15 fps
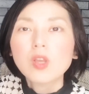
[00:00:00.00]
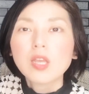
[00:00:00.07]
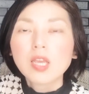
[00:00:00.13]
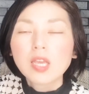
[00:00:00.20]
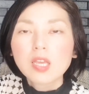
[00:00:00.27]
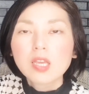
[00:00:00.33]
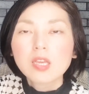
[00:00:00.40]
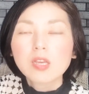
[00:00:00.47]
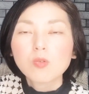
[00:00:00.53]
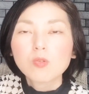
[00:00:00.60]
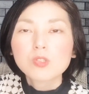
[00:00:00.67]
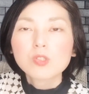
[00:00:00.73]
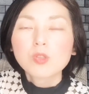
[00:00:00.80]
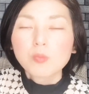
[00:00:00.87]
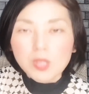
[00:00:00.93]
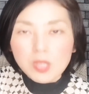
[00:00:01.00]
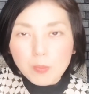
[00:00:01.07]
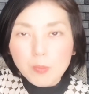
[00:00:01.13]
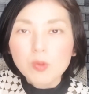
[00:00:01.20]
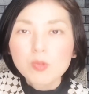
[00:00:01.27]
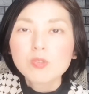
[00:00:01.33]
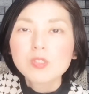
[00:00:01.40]
えー、お勤めで
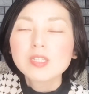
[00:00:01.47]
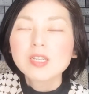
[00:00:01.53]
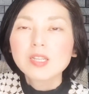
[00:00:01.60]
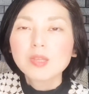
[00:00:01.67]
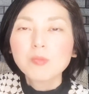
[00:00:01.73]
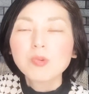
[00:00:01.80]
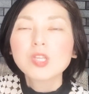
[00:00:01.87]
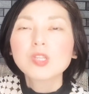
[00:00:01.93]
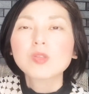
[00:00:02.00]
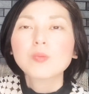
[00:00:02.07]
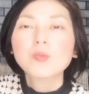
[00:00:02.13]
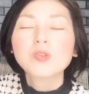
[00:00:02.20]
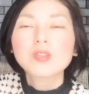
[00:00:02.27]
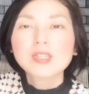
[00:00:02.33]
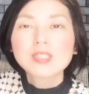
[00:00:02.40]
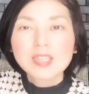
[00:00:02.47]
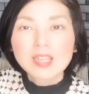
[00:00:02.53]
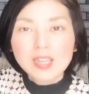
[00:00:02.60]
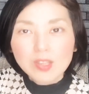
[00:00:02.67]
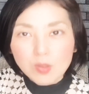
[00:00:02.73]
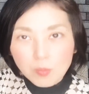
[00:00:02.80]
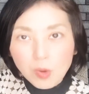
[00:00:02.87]
もどちらでもいいと思うんですけ
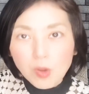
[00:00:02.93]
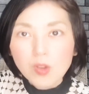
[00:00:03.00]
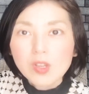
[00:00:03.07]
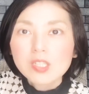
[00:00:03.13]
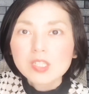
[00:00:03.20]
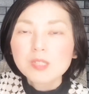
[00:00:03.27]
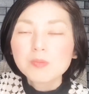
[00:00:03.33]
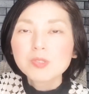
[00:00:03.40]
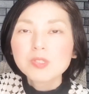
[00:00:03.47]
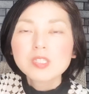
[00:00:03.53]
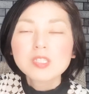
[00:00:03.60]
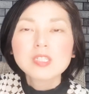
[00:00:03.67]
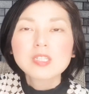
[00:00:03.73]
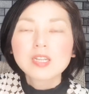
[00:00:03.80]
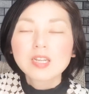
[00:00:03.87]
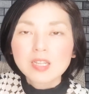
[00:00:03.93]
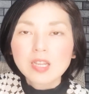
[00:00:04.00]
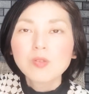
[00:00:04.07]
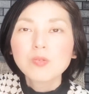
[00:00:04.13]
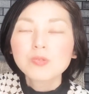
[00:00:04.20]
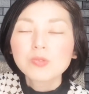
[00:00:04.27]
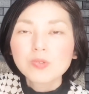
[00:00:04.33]
れども自分自身がね
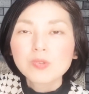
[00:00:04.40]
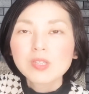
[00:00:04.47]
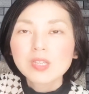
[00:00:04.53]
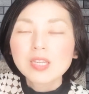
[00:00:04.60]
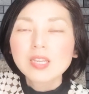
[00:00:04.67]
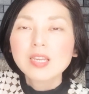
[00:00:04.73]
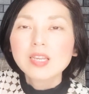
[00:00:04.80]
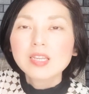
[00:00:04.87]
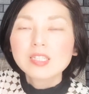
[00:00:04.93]
本当に